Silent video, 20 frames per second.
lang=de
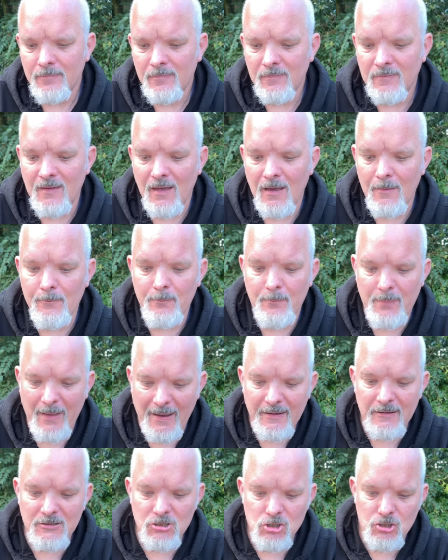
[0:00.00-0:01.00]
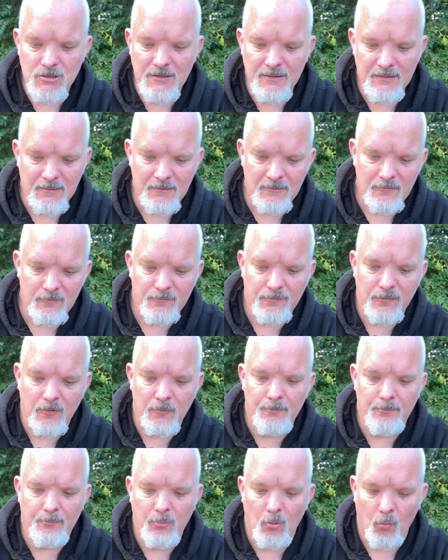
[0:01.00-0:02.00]
der Beckenschlingen
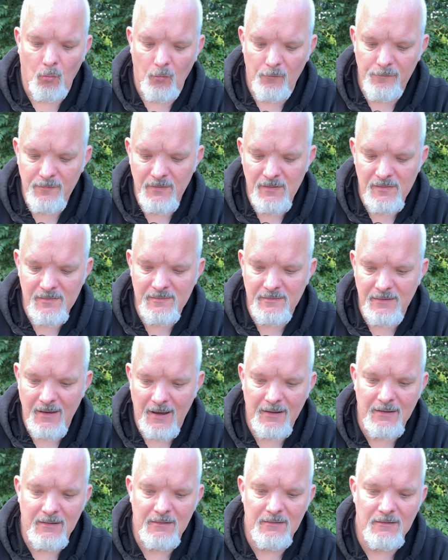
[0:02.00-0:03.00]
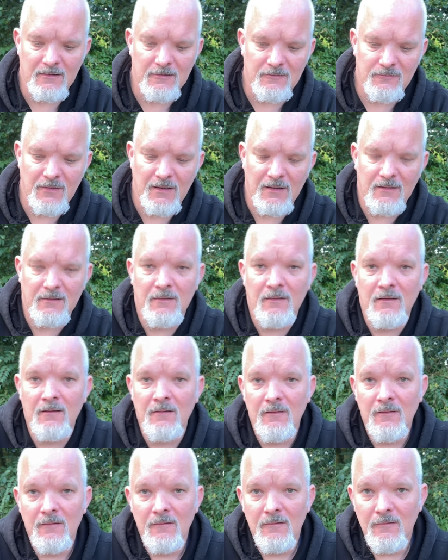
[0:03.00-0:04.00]
von Profis, die angelegt werden,
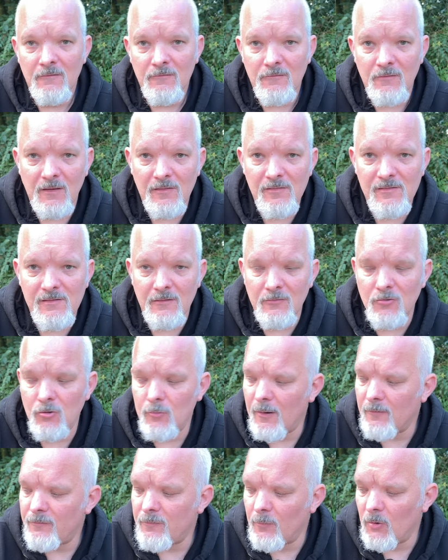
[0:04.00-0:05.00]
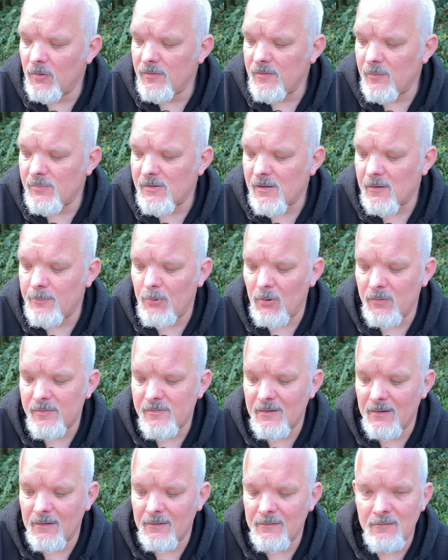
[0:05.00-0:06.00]
werden sie in über 75
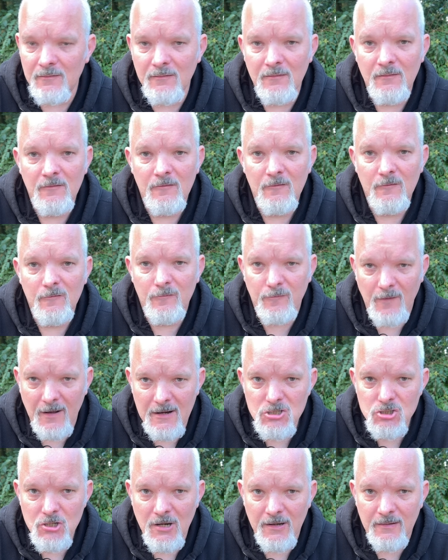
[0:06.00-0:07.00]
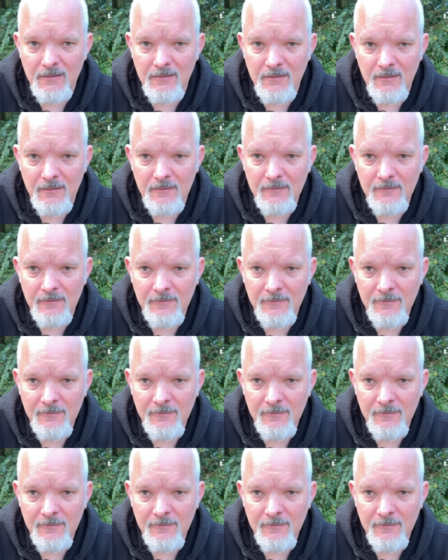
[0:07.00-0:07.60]
Prozent falsch angelegt.